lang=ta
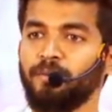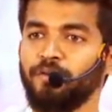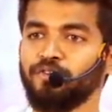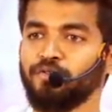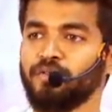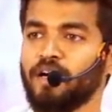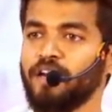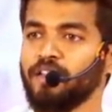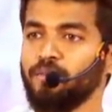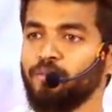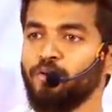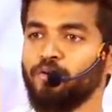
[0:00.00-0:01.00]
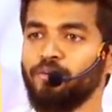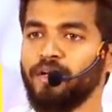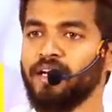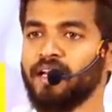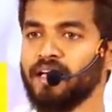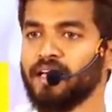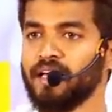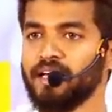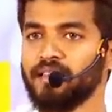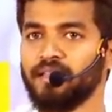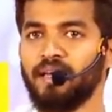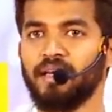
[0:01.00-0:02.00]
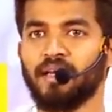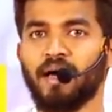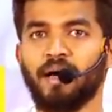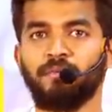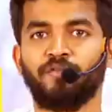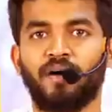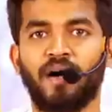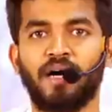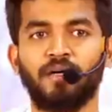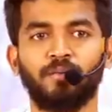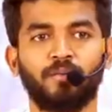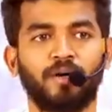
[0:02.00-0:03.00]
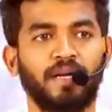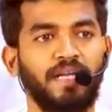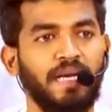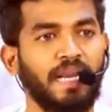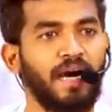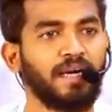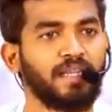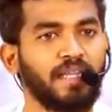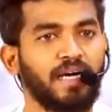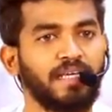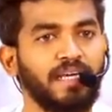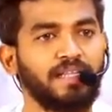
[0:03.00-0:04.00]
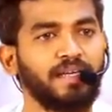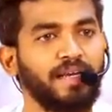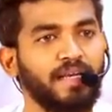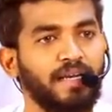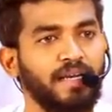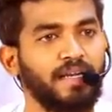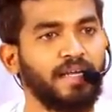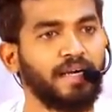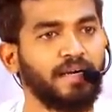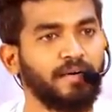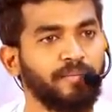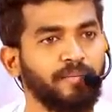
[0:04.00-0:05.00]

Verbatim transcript: எப்படி சுற்றினாலும் இந்த பூமின்ற கிரகத்தில் நாம் வாழும் வரை லாக்கு தான் ஏற்றுக்கிறீங்களா இல்லையா